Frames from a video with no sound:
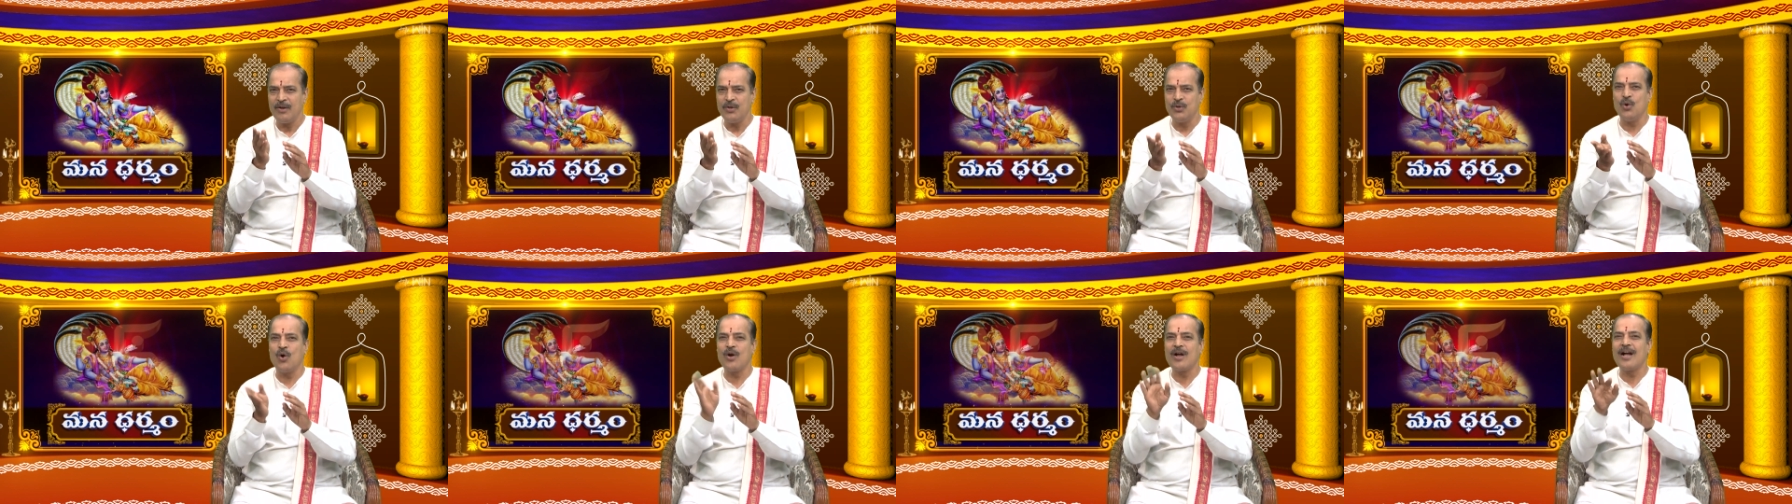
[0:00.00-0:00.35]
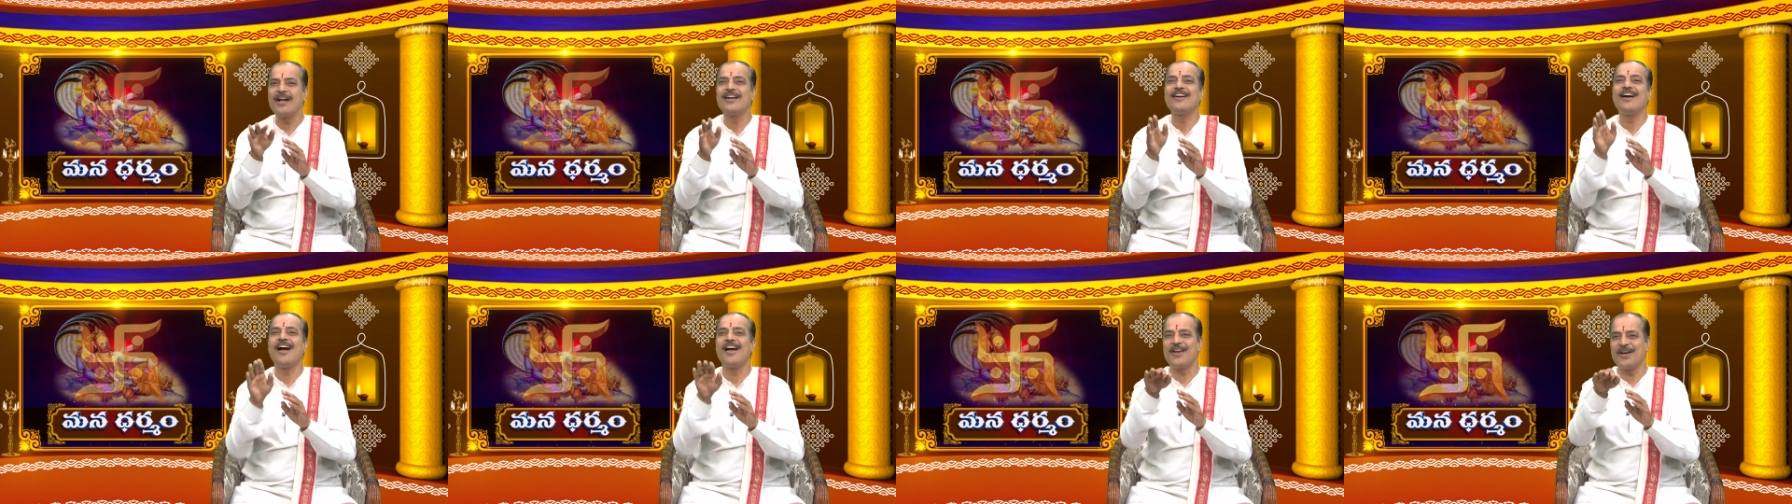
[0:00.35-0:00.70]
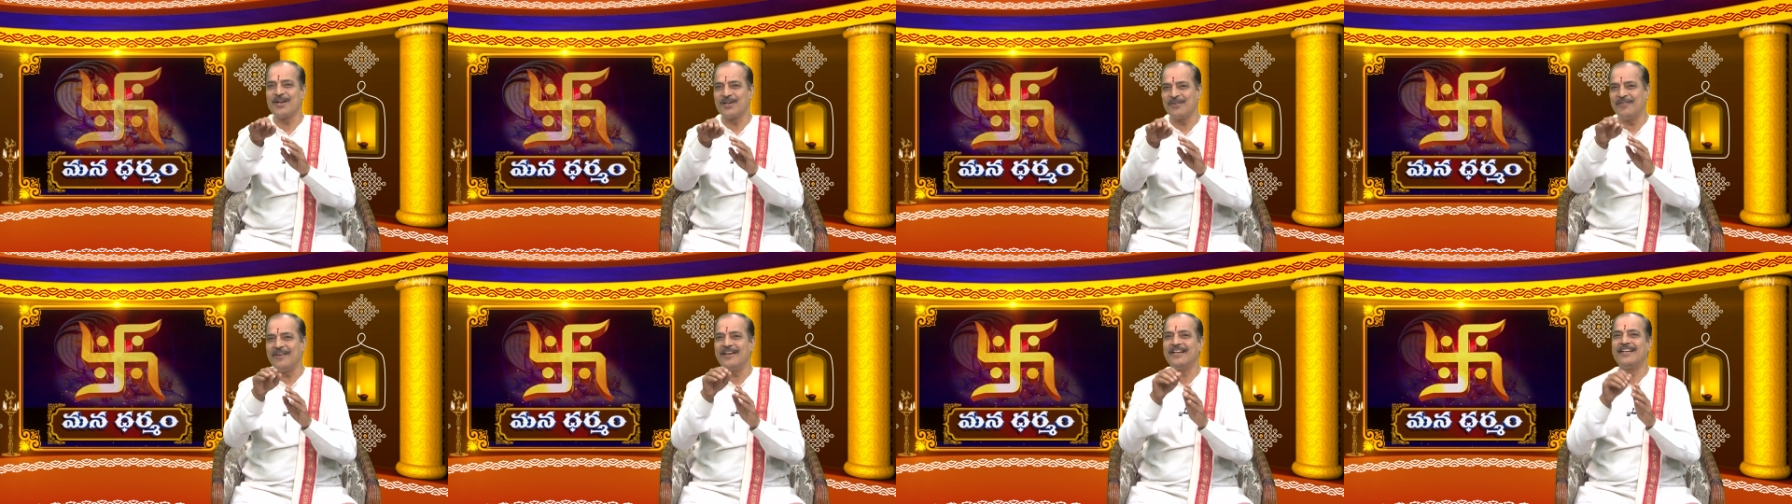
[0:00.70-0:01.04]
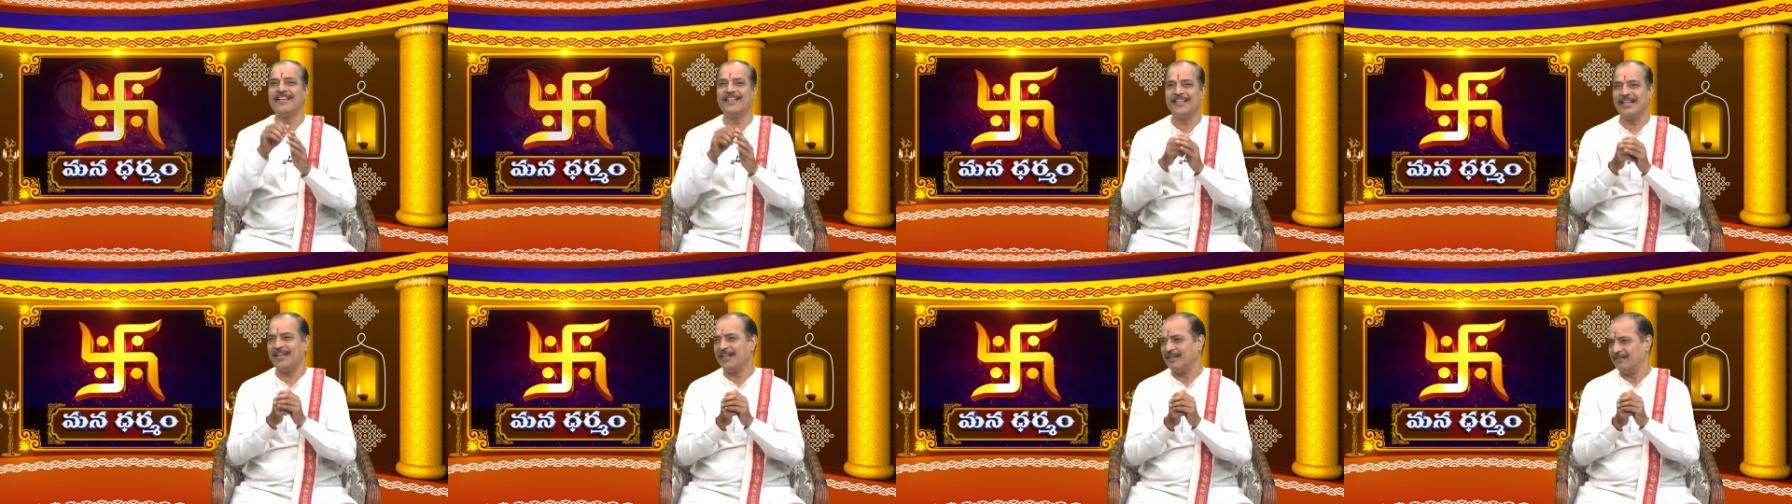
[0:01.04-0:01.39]
యోగం
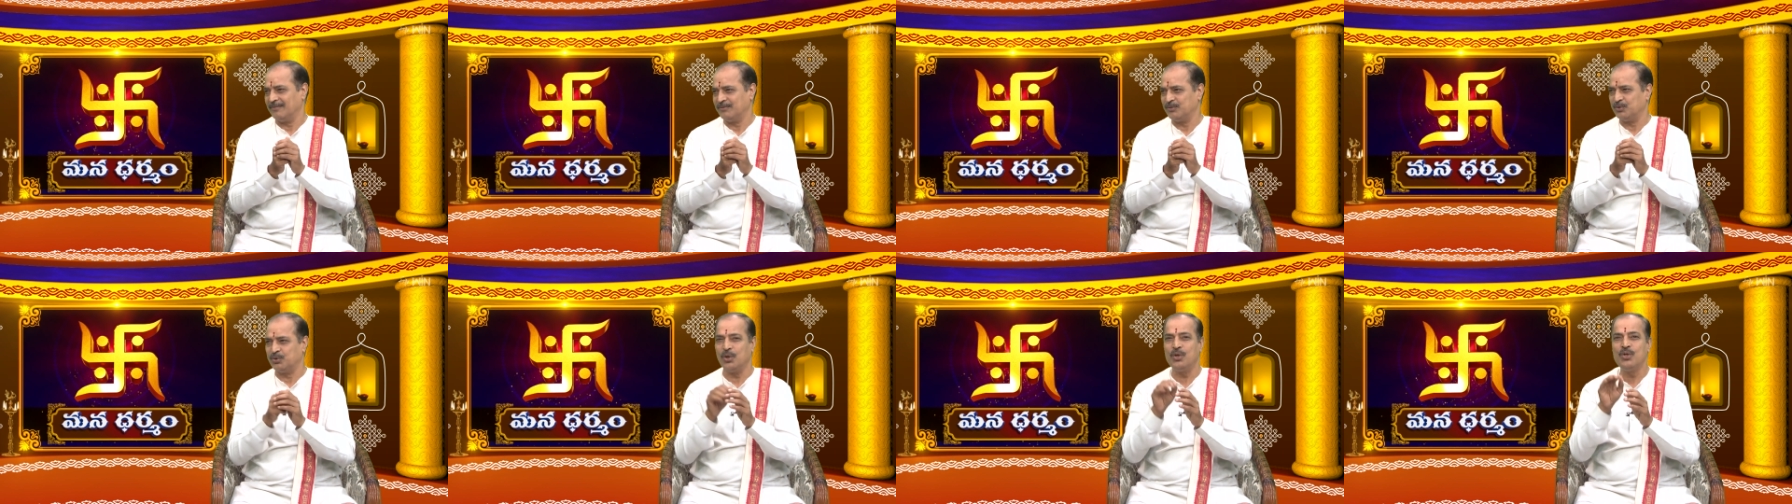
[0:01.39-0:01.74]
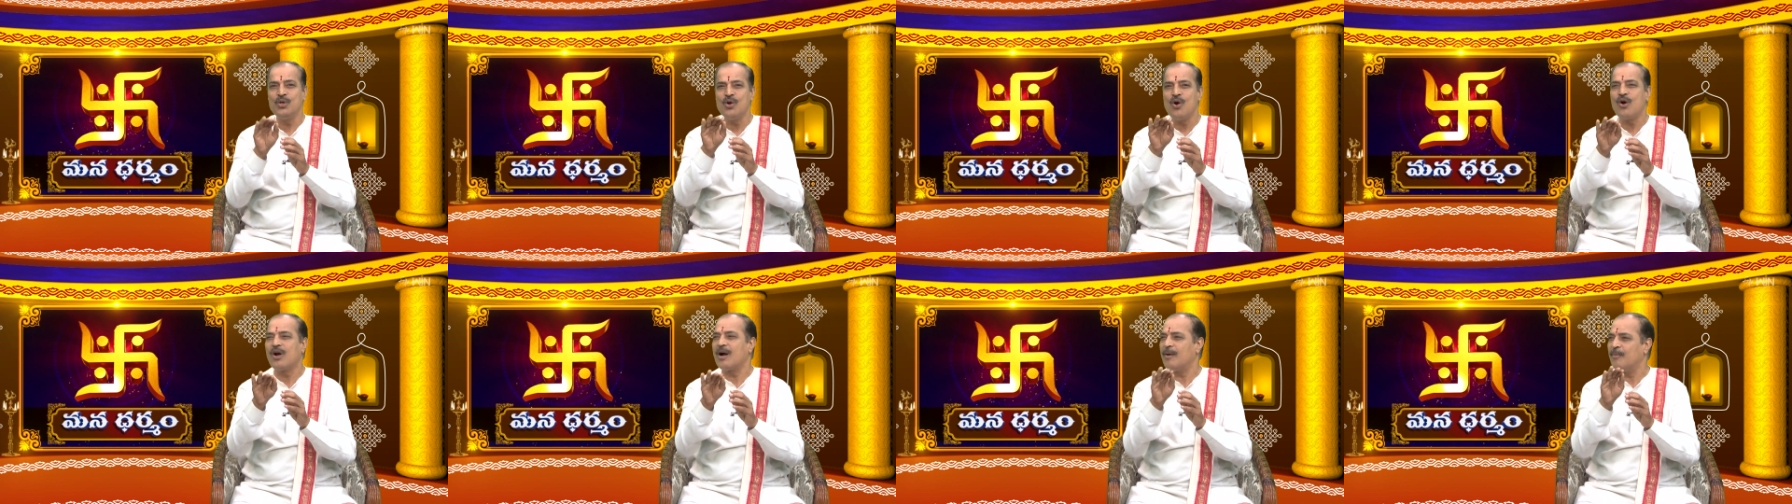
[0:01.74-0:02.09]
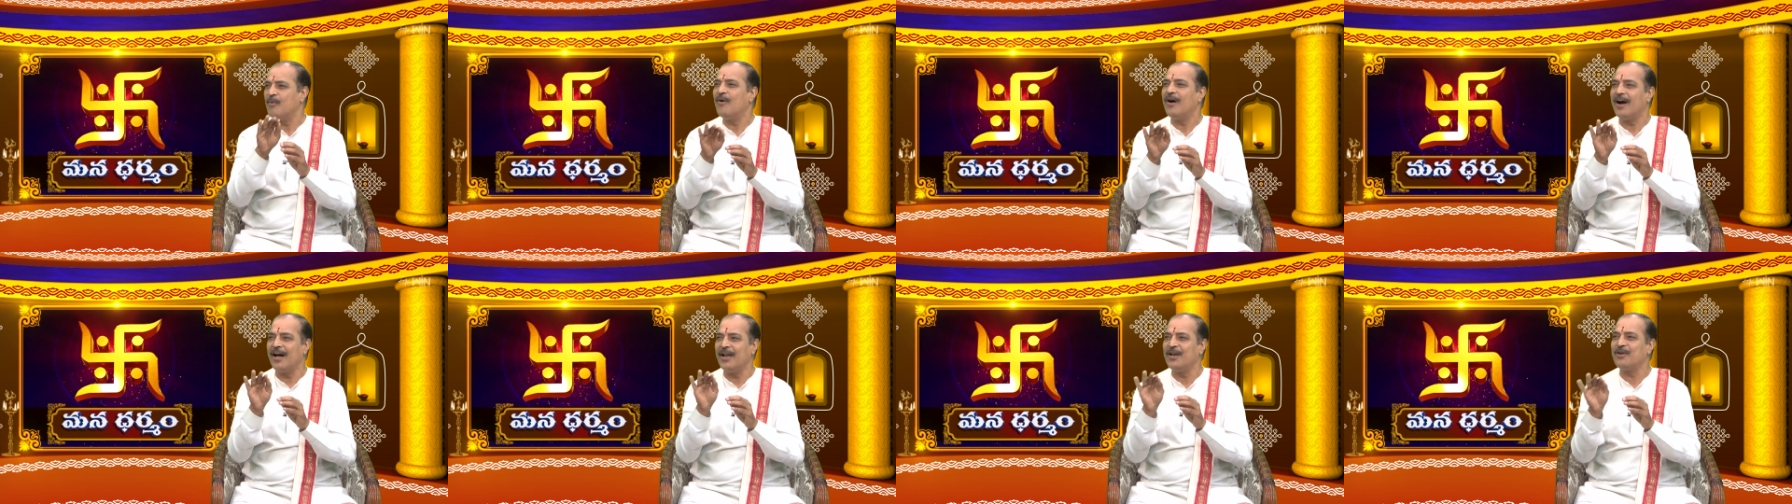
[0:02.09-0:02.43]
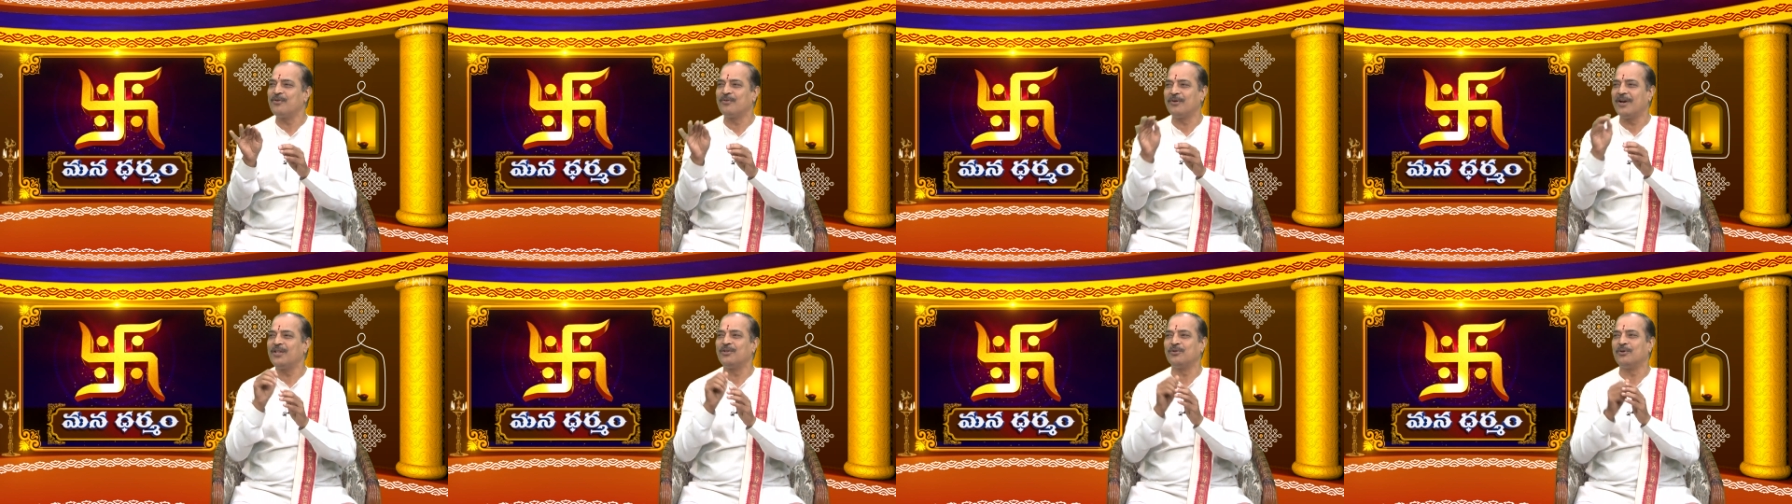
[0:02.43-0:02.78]
కానటువంటిది దుర్యోగము అని
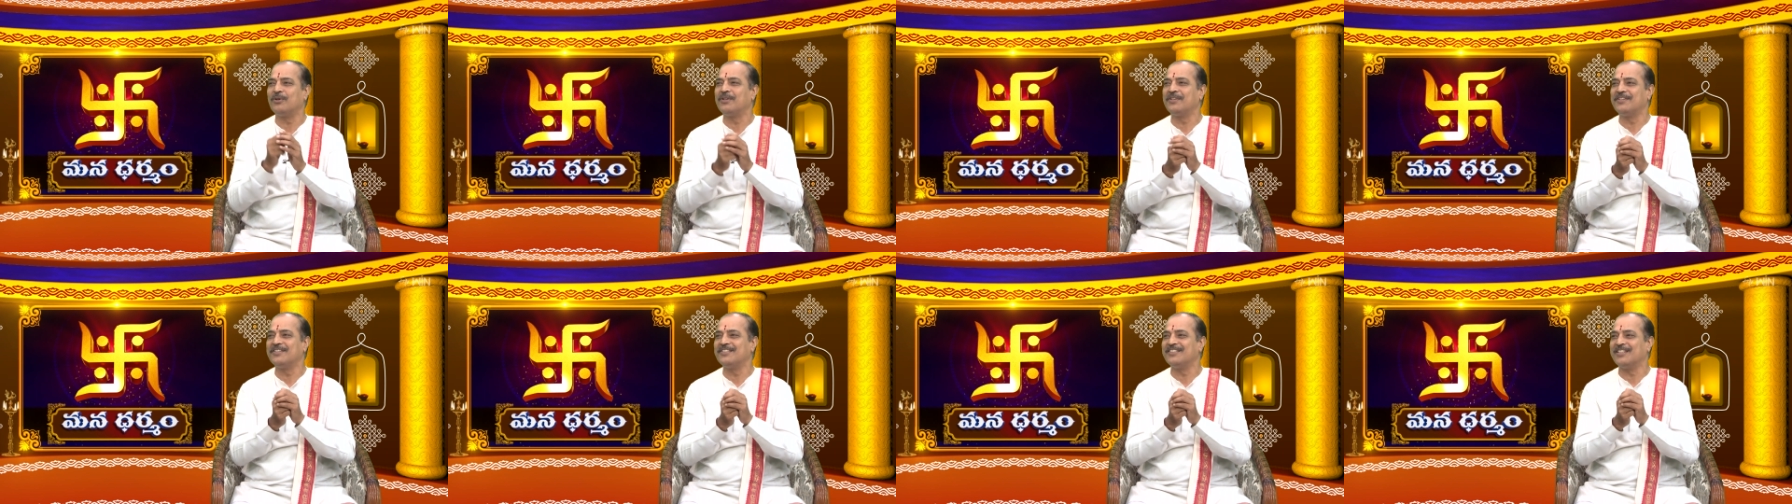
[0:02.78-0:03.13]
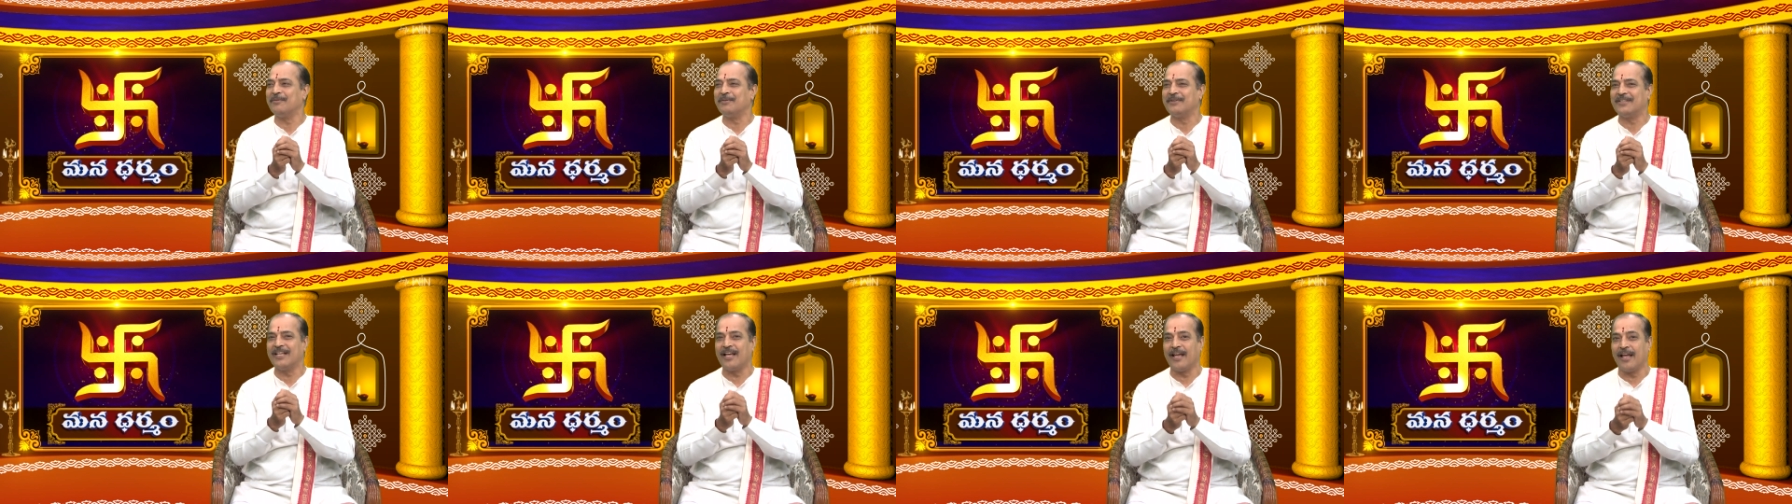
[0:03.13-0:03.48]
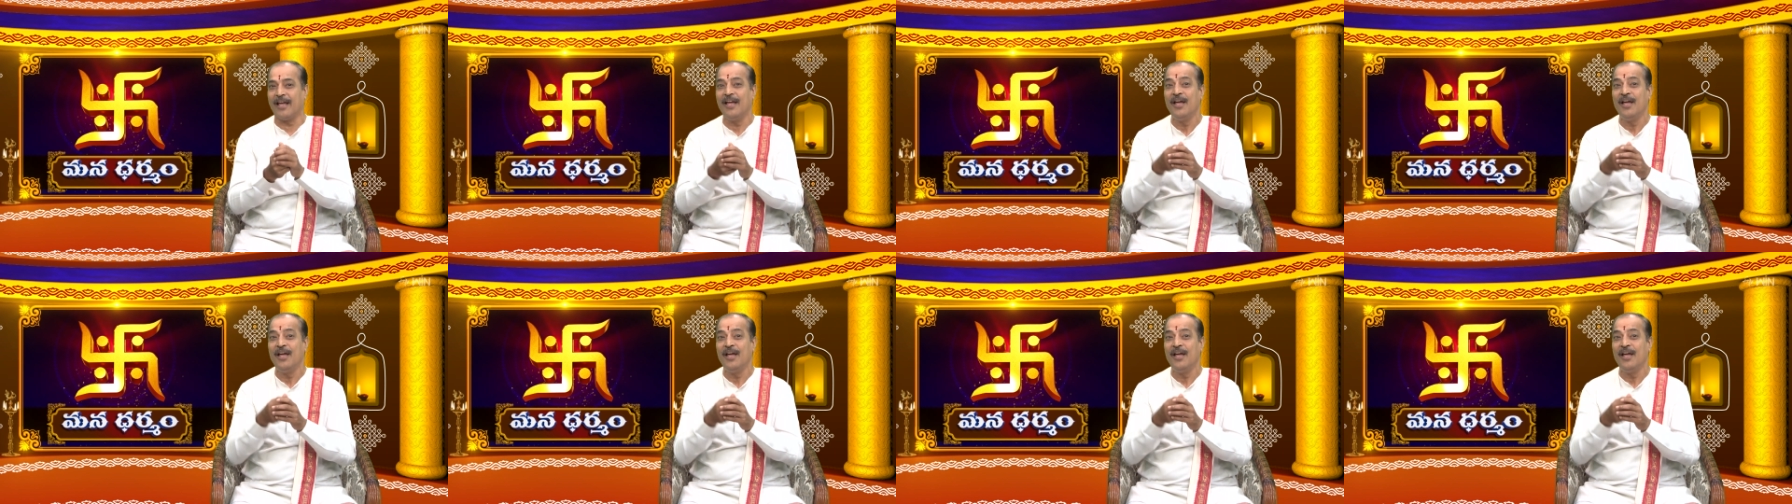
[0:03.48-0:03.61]
కూడా జ్యోతిషం చెబితే